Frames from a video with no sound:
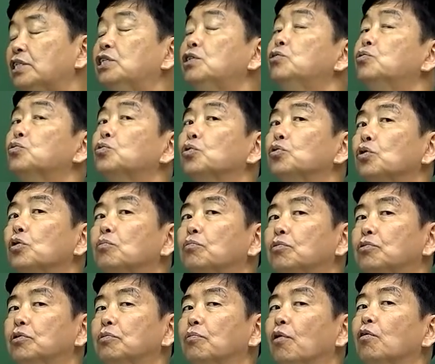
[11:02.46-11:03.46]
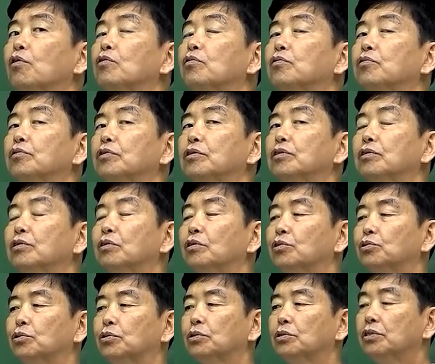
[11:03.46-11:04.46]
질소 성분을 머금고 있는
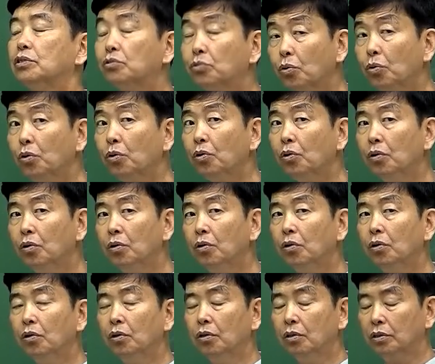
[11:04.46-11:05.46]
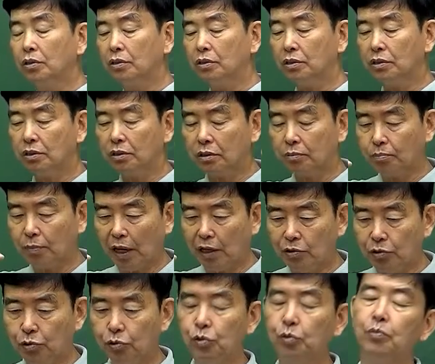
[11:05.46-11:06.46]
것도
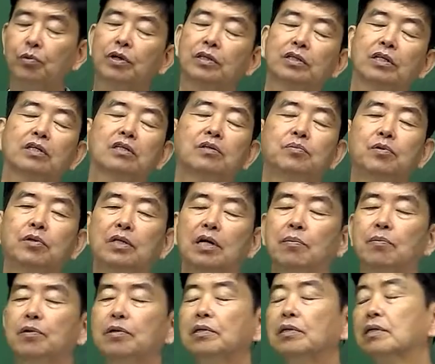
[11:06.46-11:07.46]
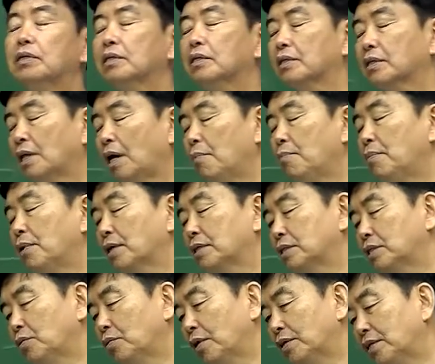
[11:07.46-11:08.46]
반추동물한테 급여되면
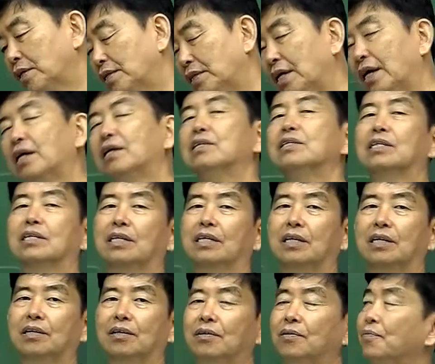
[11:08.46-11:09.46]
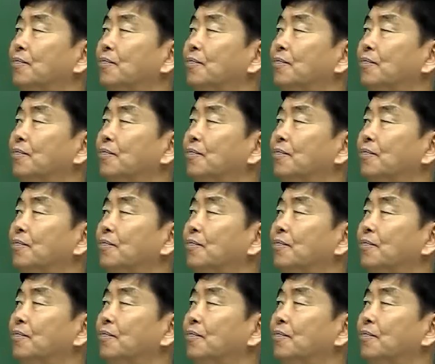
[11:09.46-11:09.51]
단백질화 된다 하는 얘기예요.